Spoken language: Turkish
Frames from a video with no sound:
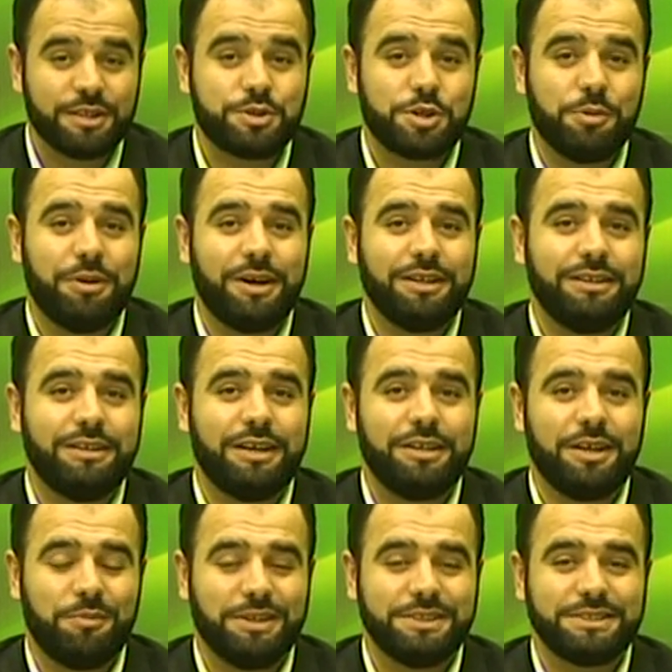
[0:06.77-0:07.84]
cemaatle
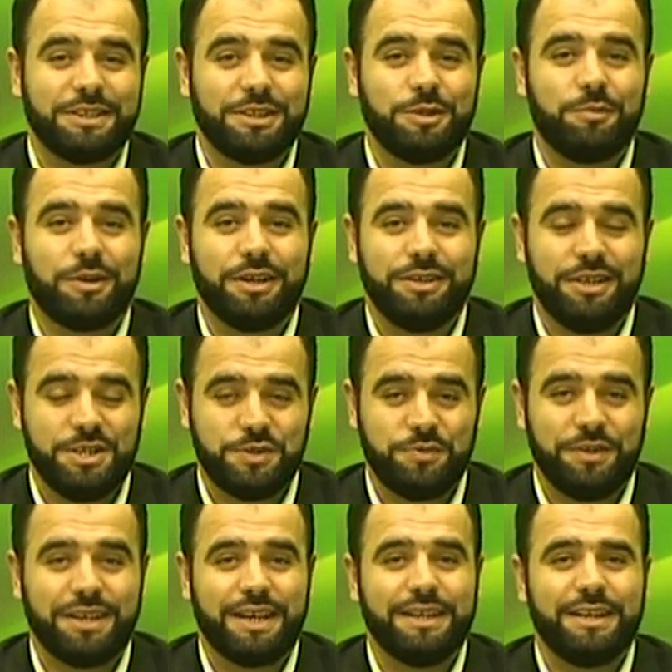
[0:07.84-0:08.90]
namaz kılmayı
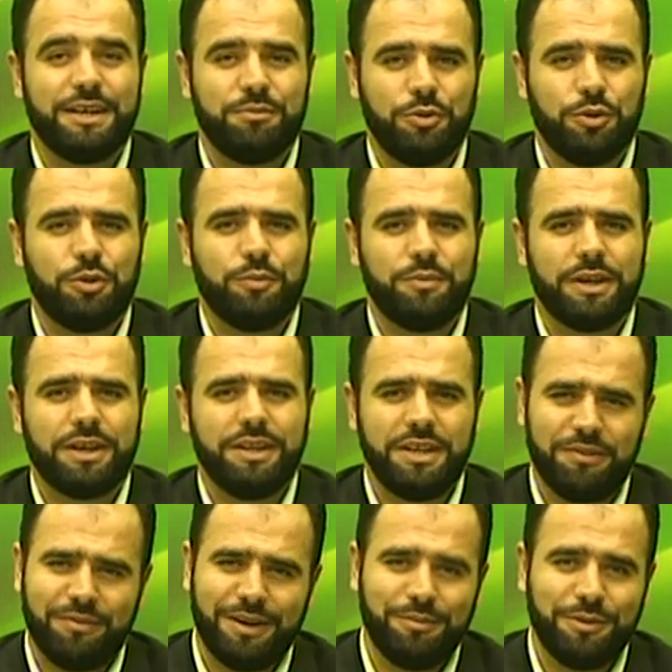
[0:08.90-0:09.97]
teşvik eden bölümlere
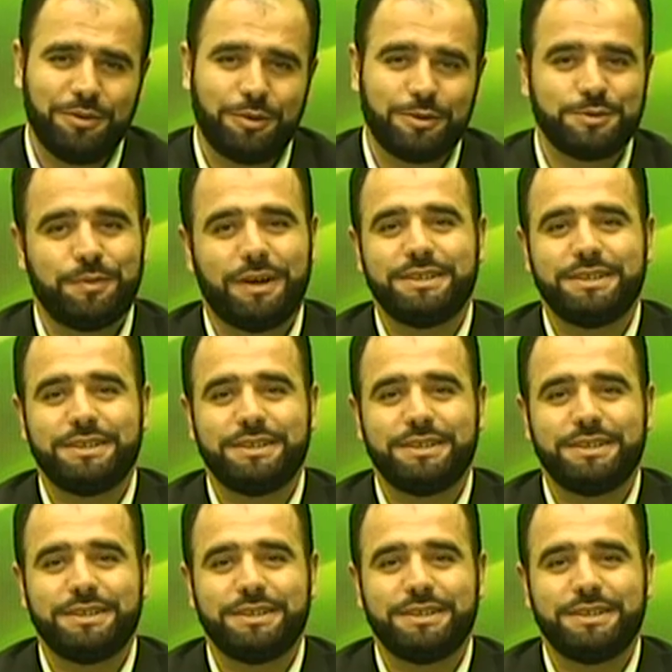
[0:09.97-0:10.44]
devam ediyoruz.